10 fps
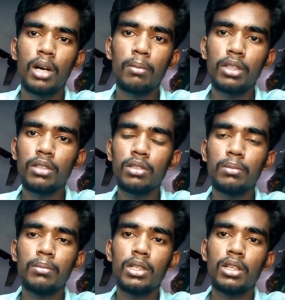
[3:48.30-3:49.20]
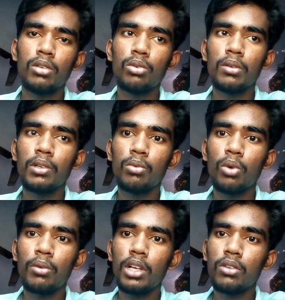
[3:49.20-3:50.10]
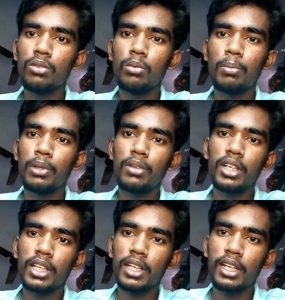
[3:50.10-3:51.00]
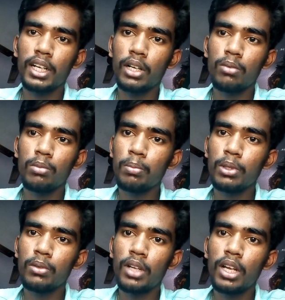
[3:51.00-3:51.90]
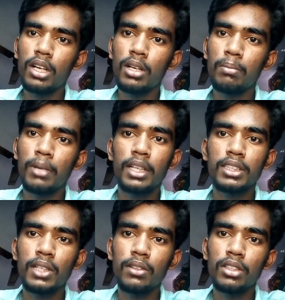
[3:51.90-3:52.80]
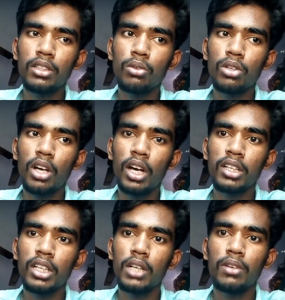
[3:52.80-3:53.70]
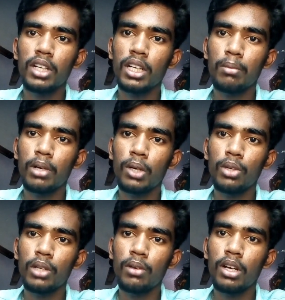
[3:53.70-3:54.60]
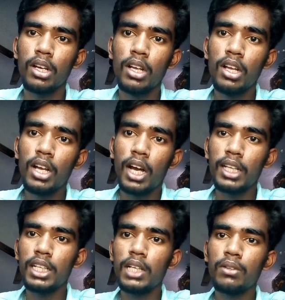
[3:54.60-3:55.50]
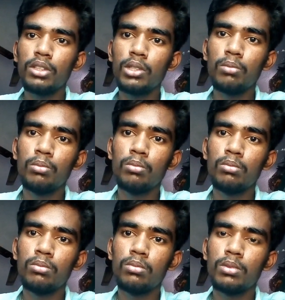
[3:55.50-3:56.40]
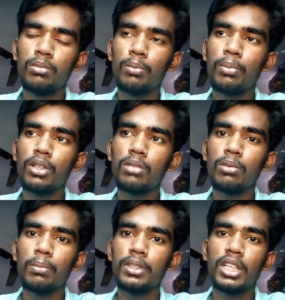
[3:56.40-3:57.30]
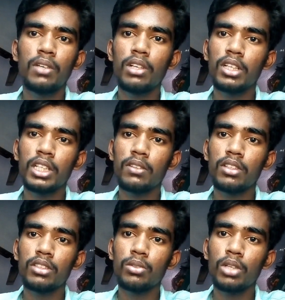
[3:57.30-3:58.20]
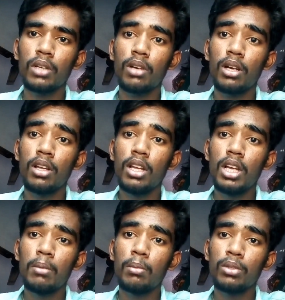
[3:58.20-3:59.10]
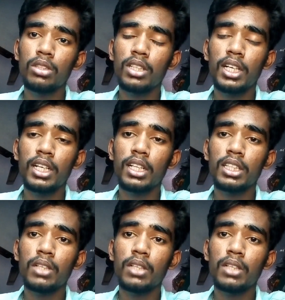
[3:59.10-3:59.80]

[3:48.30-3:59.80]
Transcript: அப்படின்னா தான் வந்து உளவி உளவியலில் வந்து முப்பது வினா கேட்குறாங்க முப்பது வினா மேக்ஸில் வந்து ஒரு ஆறு ஏழு வினா கேட்பாங்க ஓகேவா அதுலேயே வந்து முப்பது முப்பத்தி ஏழு வினா கிட்ட வந்துருச்சு ஓகேவா மொத்தம் கேட்குறது